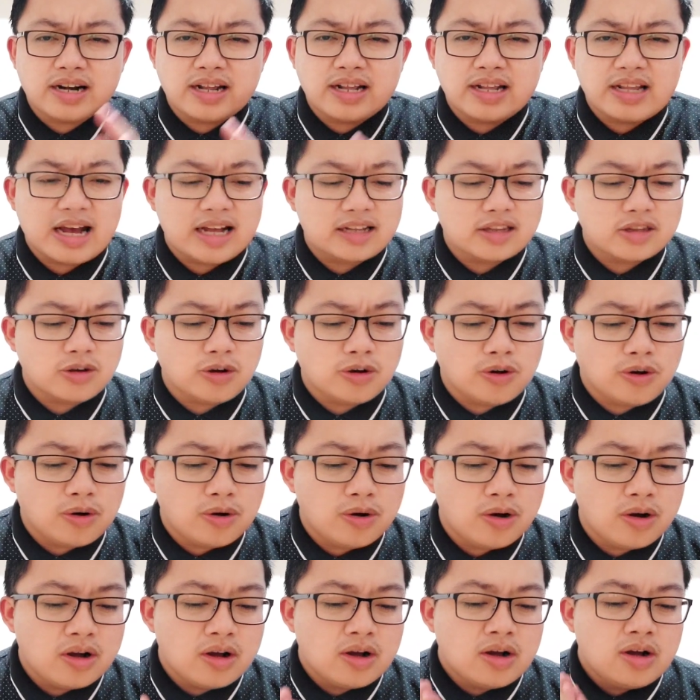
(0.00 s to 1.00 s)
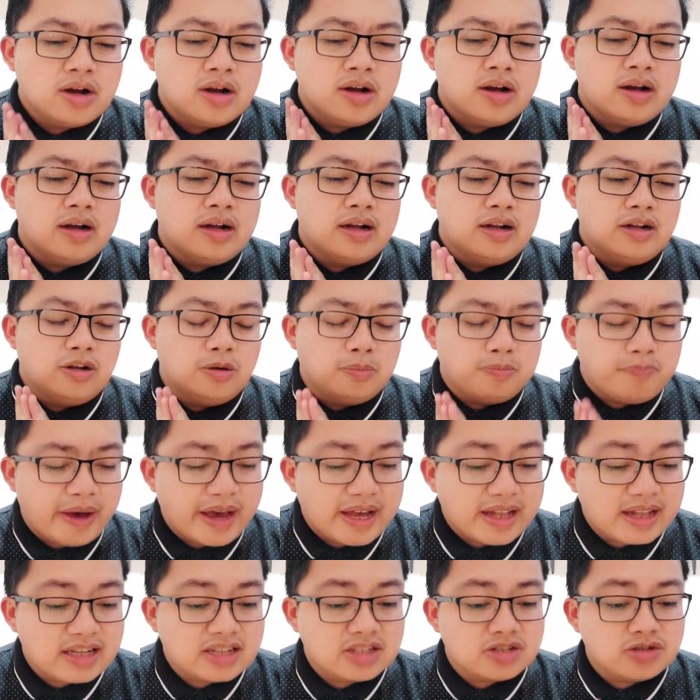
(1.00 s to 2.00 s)
Renato
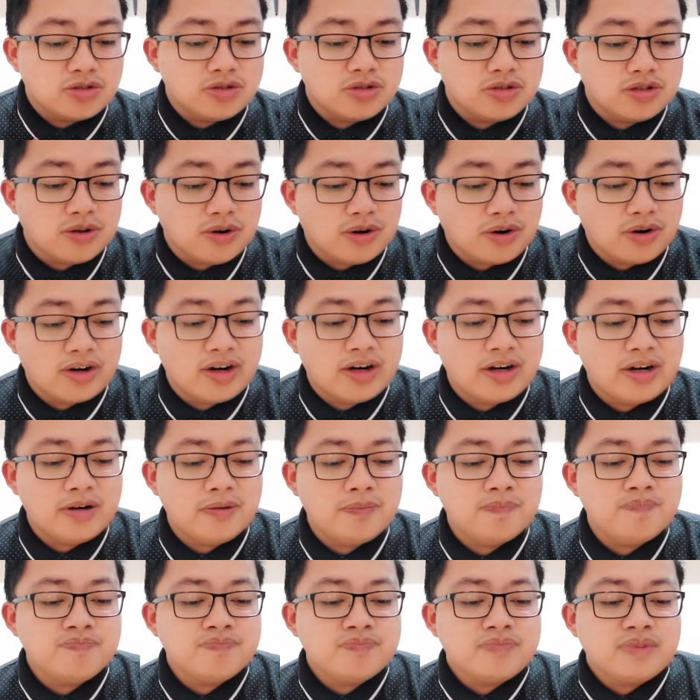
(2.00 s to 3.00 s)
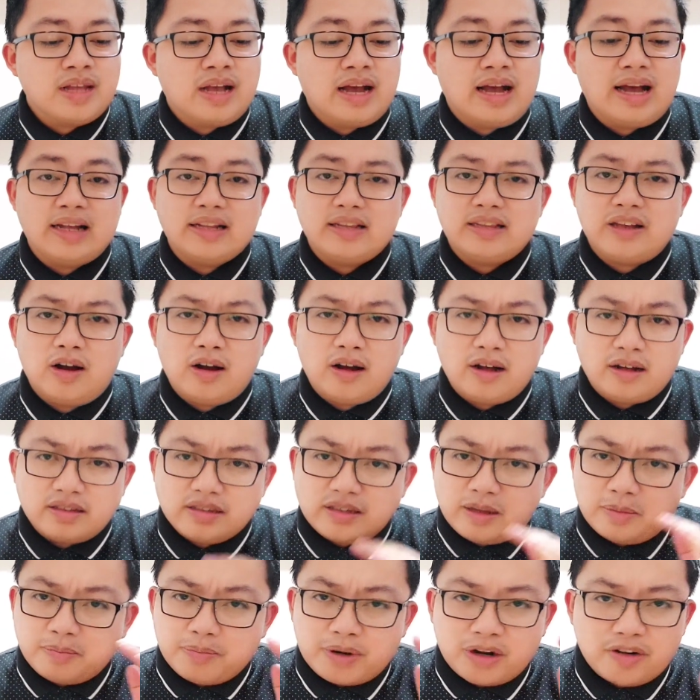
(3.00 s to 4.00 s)
Lopena Jr uh, the
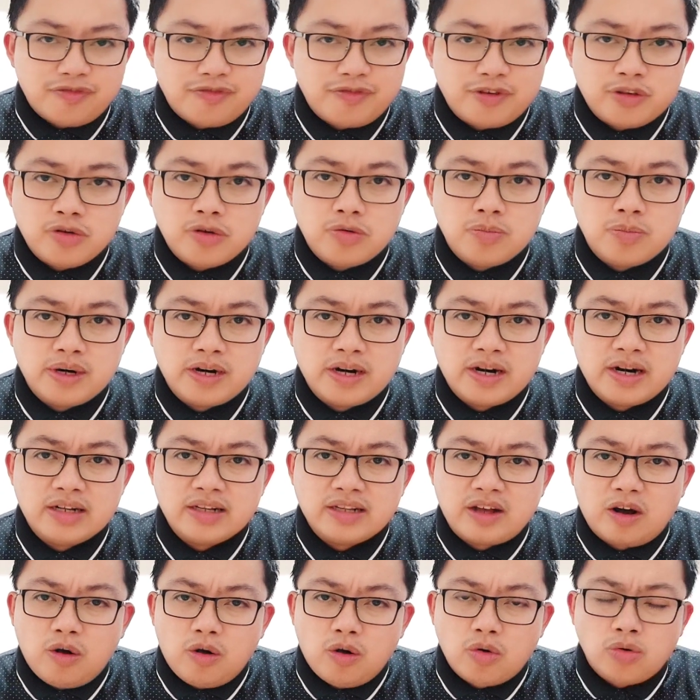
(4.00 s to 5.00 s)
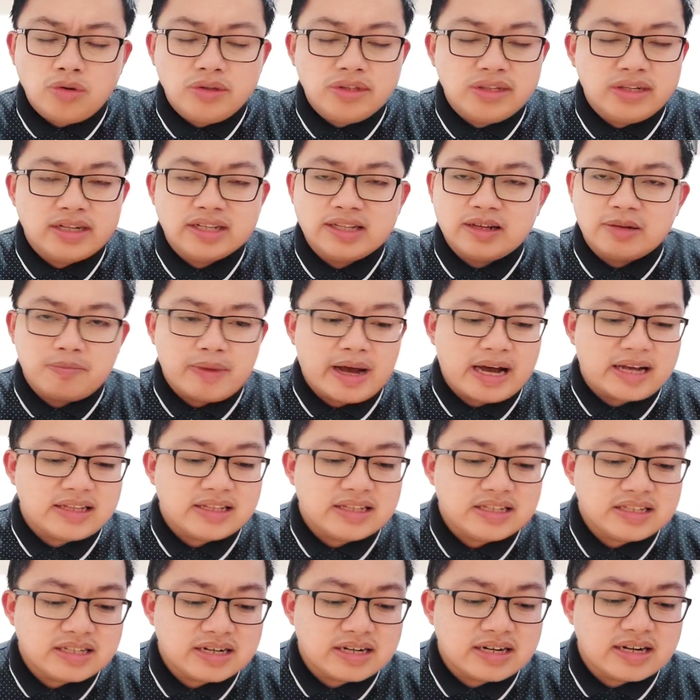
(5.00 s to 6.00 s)
the perfumer the owner the
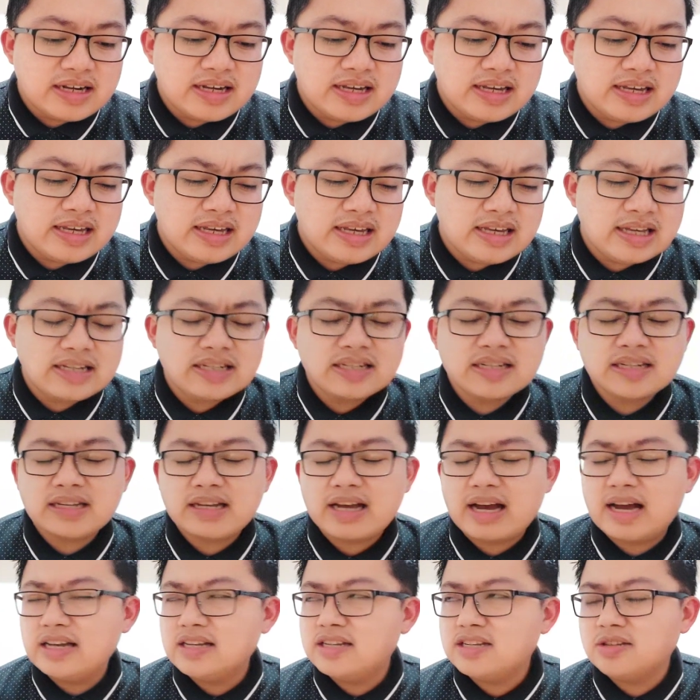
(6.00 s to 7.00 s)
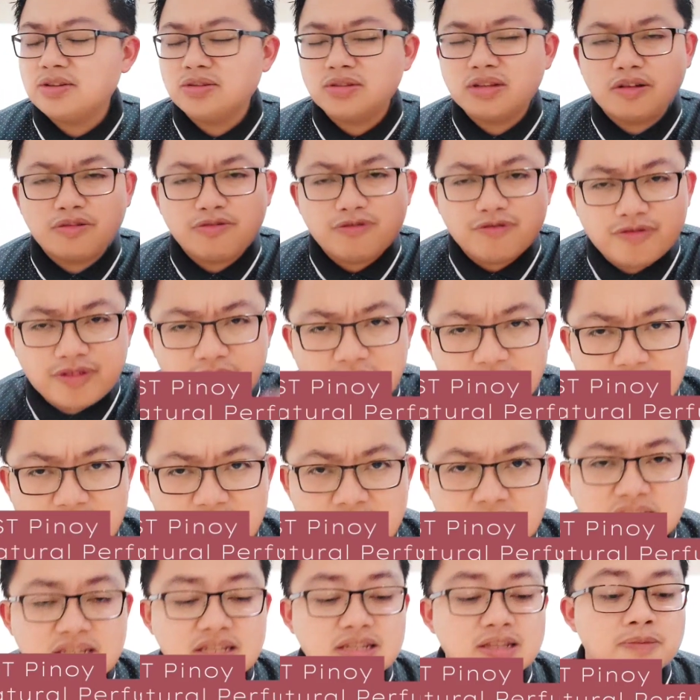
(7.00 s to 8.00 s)
manager he is guys no the
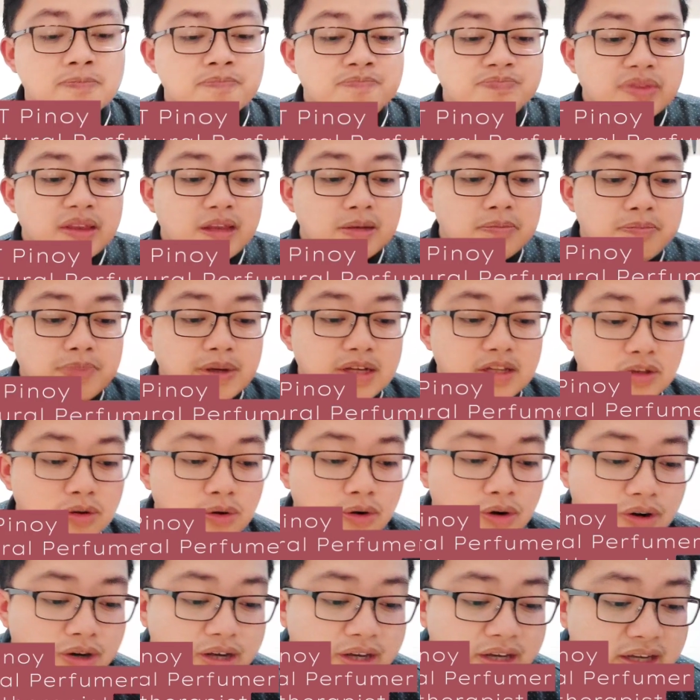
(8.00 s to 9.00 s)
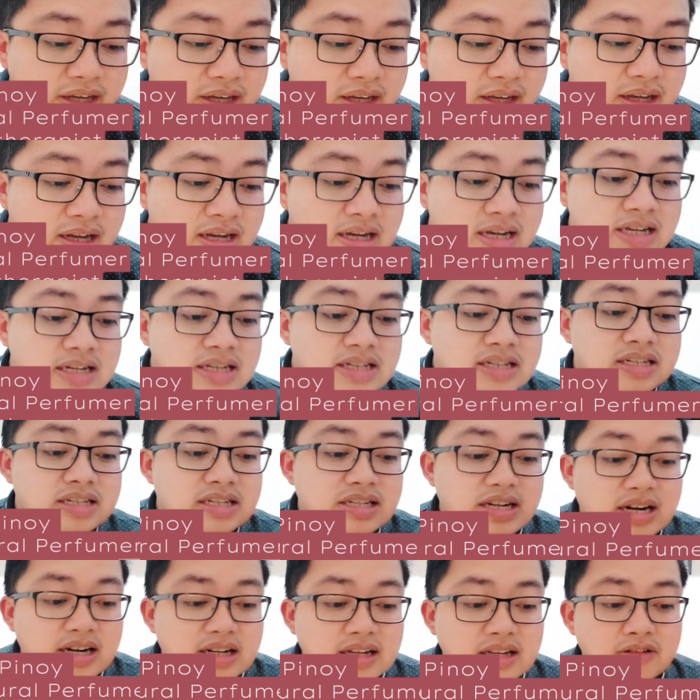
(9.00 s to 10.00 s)
first Pinoy
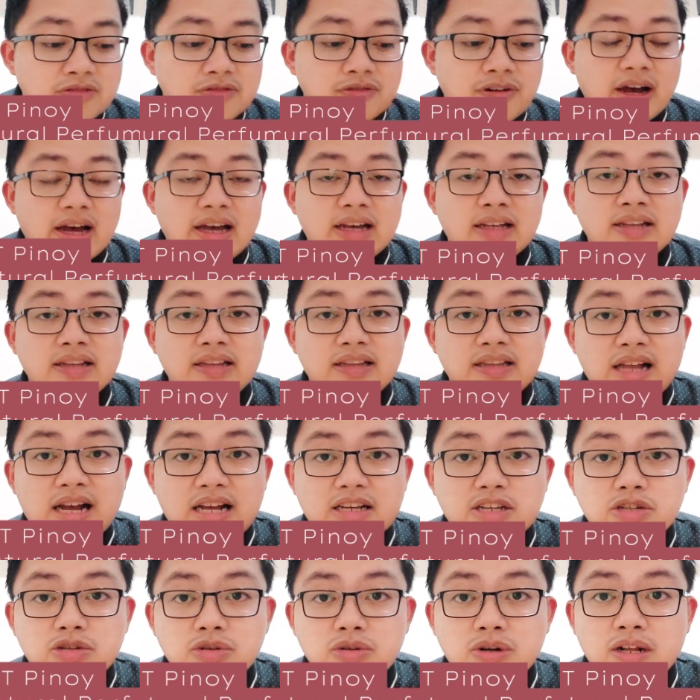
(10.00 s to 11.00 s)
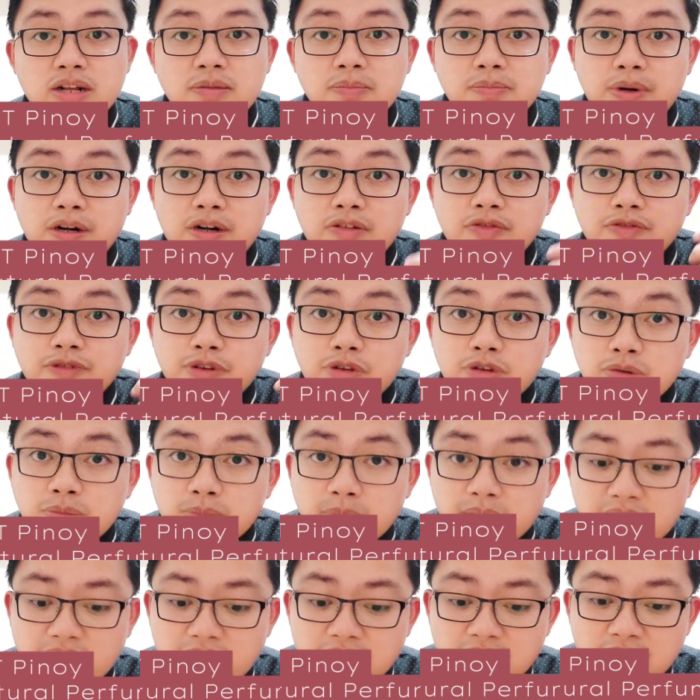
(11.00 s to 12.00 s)
certified natural
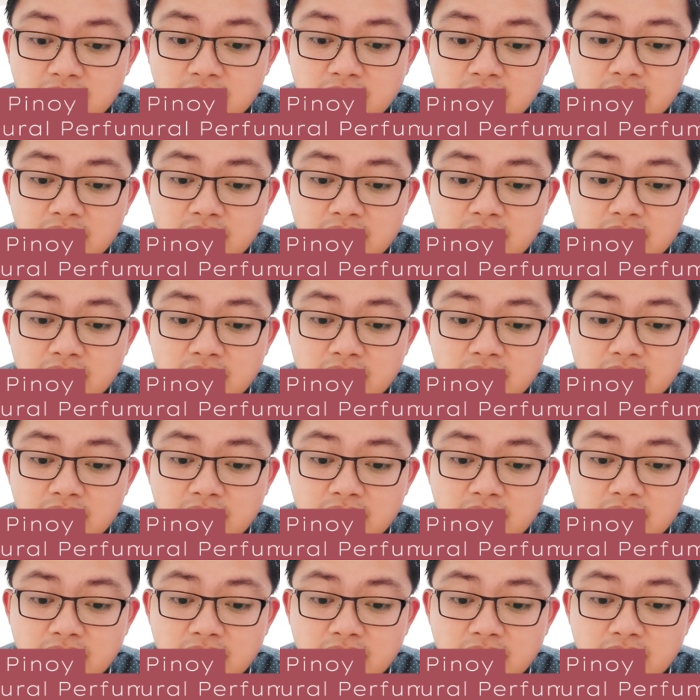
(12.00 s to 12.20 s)
perfumer